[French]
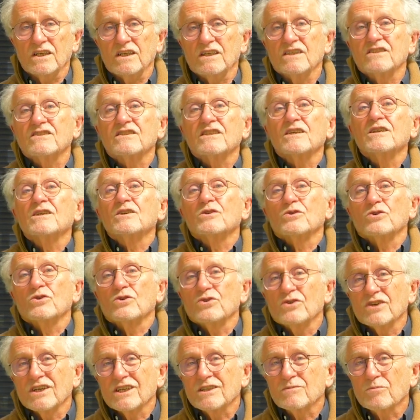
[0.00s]
laissait
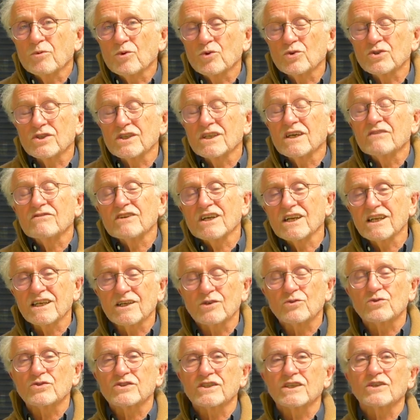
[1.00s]
exploser avec les
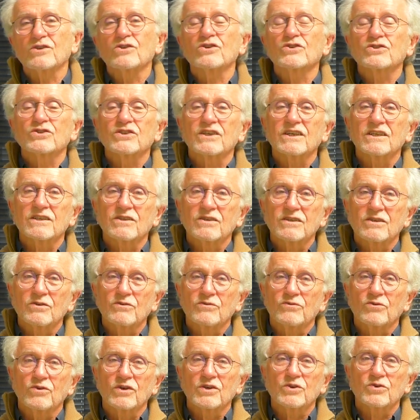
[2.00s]
conséquences
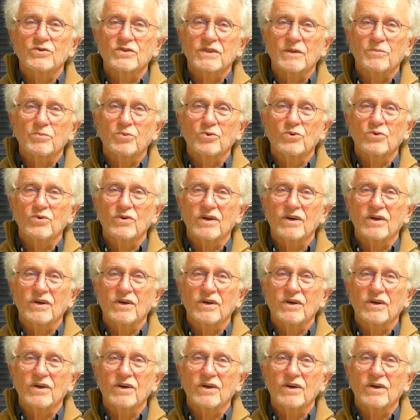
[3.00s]
quelquefois que ça peut